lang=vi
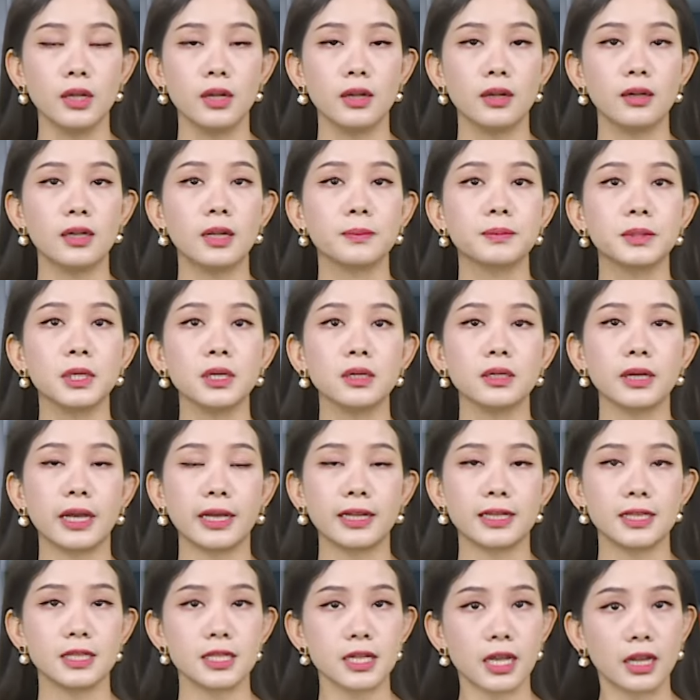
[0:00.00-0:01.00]
lập tức
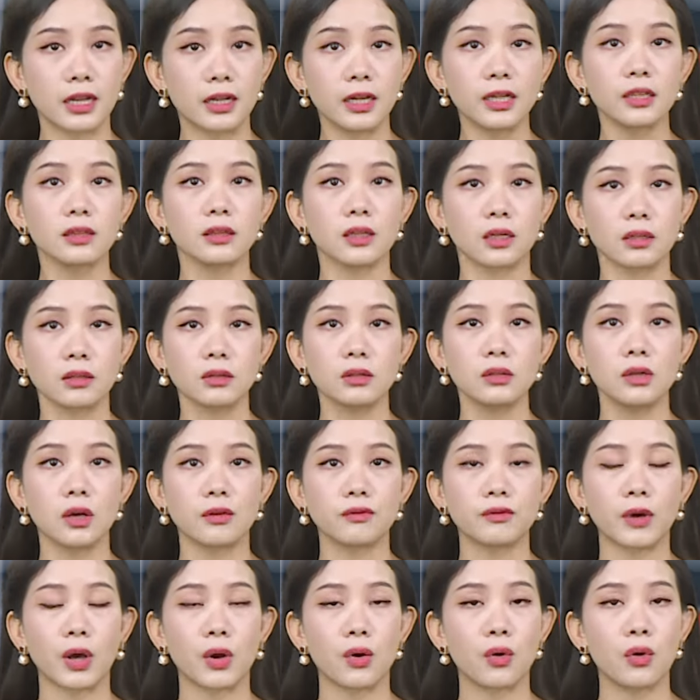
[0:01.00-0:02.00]
anh chạy lên tầng thượng
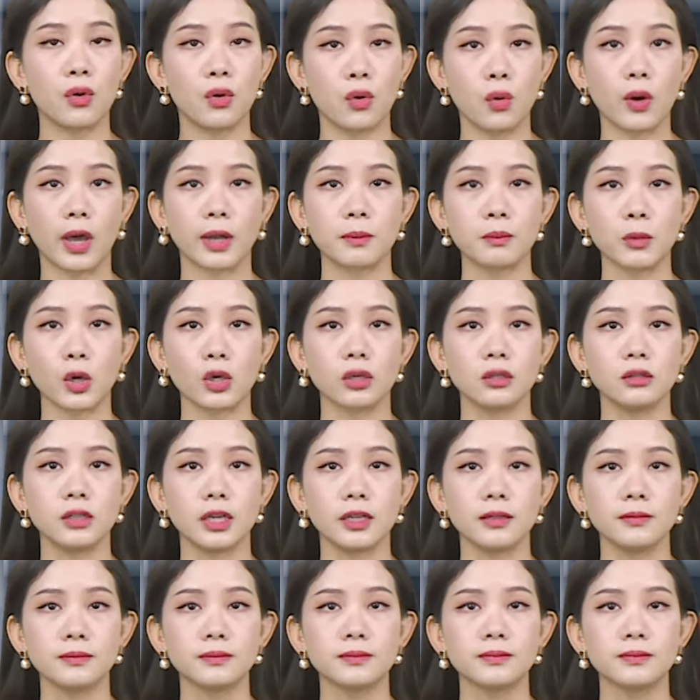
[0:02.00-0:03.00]
và hô hoán mọi người.